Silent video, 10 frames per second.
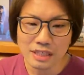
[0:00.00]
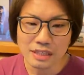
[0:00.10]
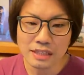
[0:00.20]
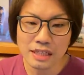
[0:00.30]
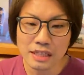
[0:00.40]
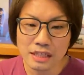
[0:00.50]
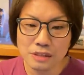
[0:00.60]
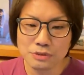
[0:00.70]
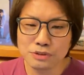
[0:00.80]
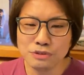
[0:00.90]
で
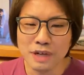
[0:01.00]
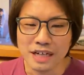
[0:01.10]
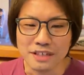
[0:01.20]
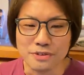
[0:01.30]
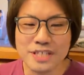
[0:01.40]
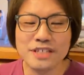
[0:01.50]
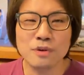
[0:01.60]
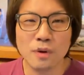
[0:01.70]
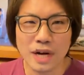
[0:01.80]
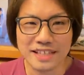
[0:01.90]
服は
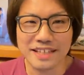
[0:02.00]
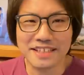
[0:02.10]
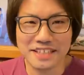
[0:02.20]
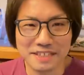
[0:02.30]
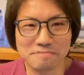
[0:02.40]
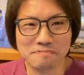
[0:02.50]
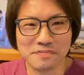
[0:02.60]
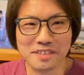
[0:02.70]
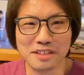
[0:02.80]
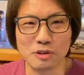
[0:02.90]
ユニクロが最近
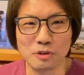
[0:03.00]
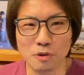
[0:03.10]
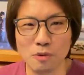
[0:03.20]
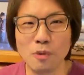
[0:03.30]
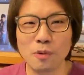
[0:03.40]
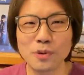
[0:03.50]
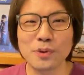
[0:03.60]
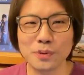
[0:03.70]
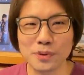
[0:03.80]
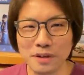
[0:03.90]
ほぼほぼとい
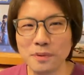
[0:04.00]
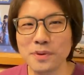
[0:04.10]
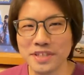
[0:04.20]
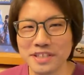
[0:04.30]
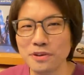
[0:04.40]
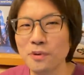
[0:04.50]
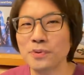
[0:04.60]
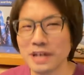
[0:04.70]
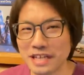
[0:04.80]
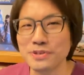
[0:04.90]
うことで、本人洋
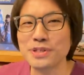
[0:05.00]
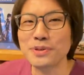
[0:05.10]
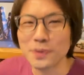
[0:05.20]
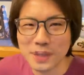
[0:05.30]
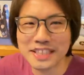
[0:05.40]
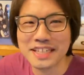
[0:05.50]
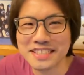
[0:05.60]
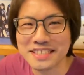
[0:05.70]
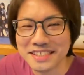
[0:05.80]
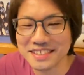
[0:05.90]
服はユニクロだったら
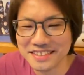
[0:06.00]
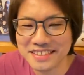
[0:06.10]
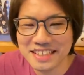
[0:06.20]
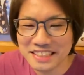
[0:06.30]
しいです。